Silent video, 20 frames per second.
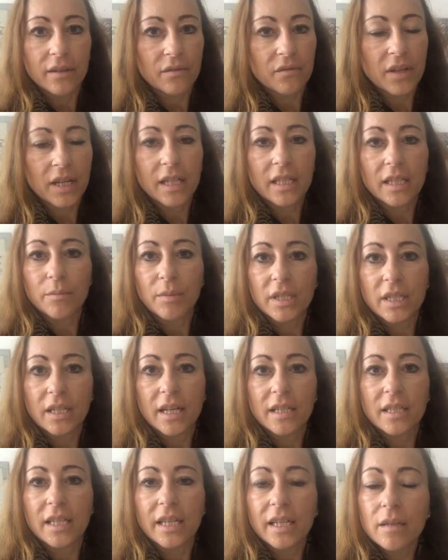wirklich im
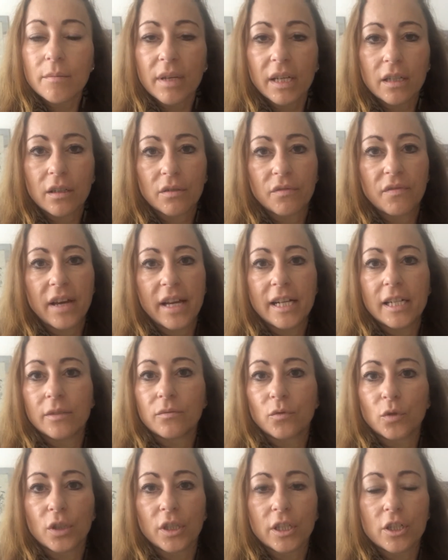Internet jede Menge
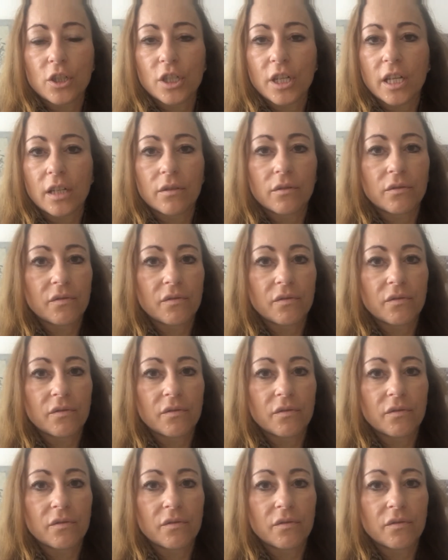Quellen, wo drin steht,